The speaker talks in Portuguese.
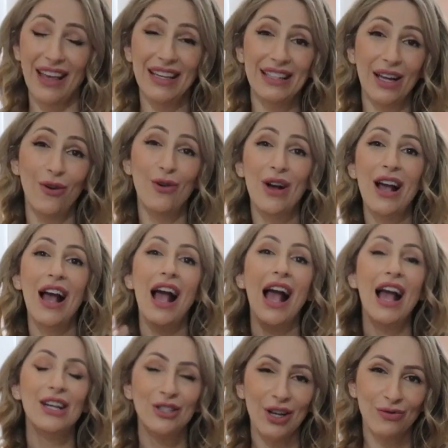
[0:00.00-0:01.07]
Então,
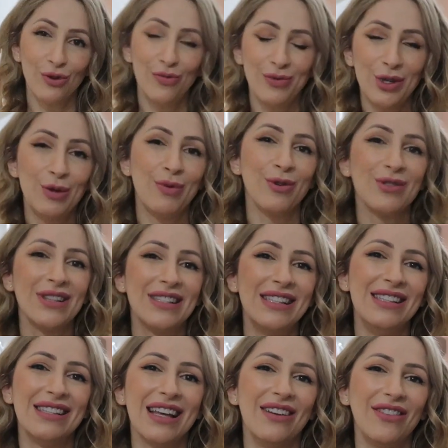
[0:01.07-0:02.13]
já vou pedir para você se
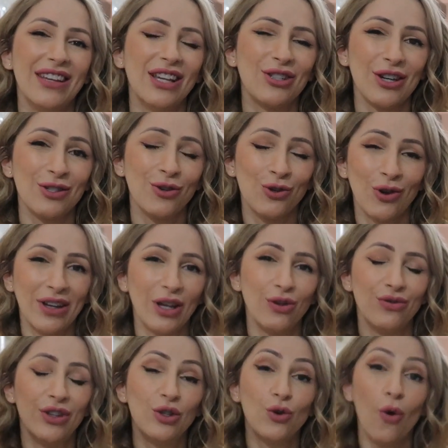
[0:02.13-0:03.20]
inscrever, deixar seu joinha
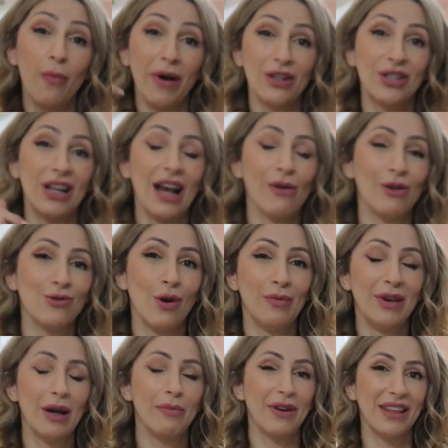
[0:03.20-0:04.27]
no vídeo, compartilhar com a sua
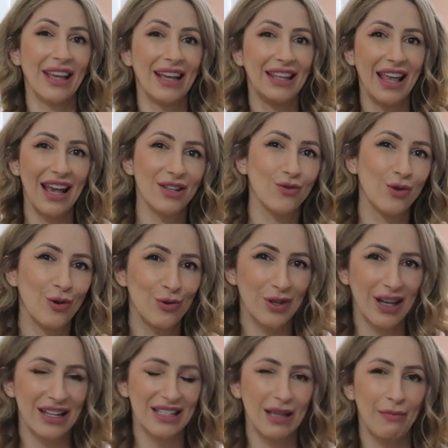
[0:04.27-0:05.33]
amiga para ter ideias do que
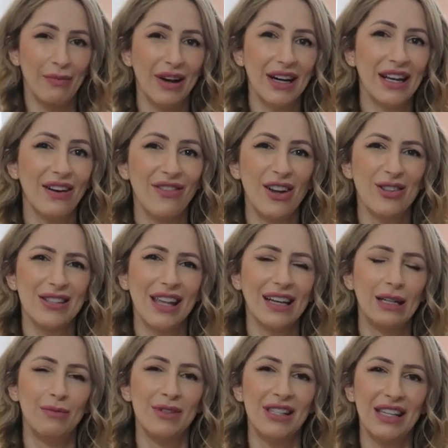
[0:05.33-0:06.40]
usar na semana, vai no
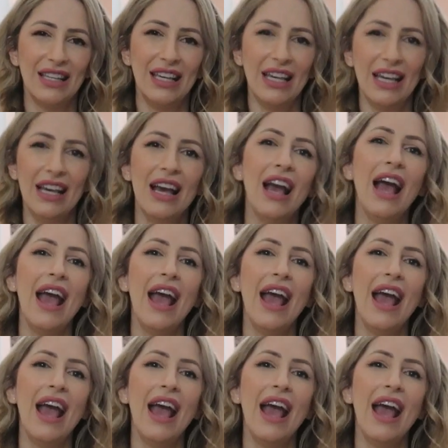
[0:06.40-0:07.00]
Instagram me seguir,